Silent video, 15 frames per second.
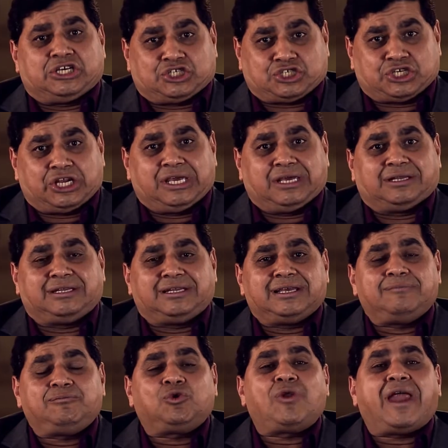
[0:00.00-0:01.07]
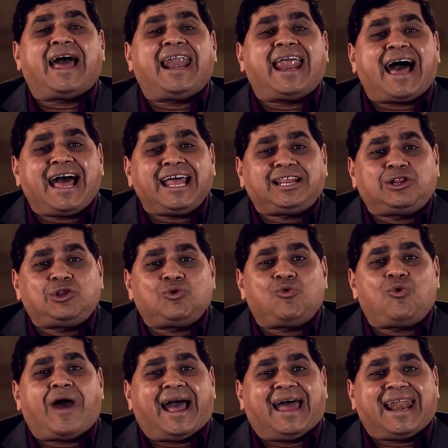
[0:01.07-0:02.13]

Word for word: 20 بيقول العدل